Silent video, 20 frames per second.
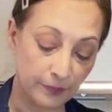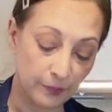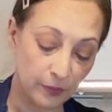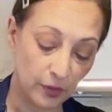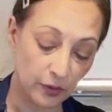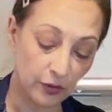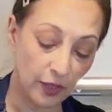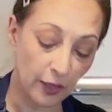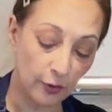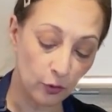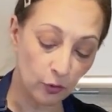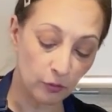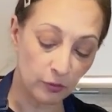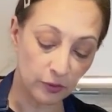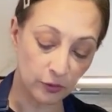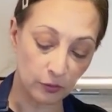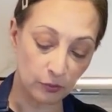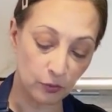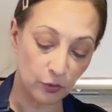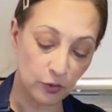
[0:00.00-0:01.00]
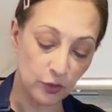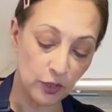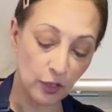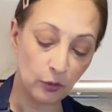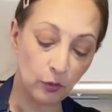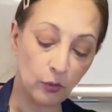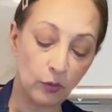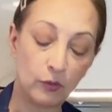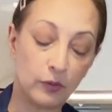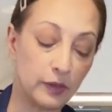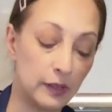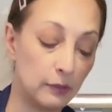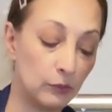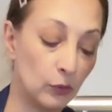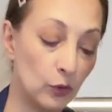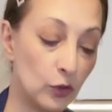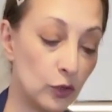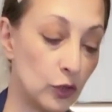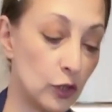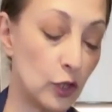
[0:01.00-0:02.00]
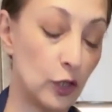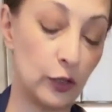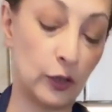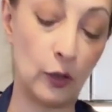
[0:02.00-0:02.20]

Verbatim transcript: Придаем этому делу немножечко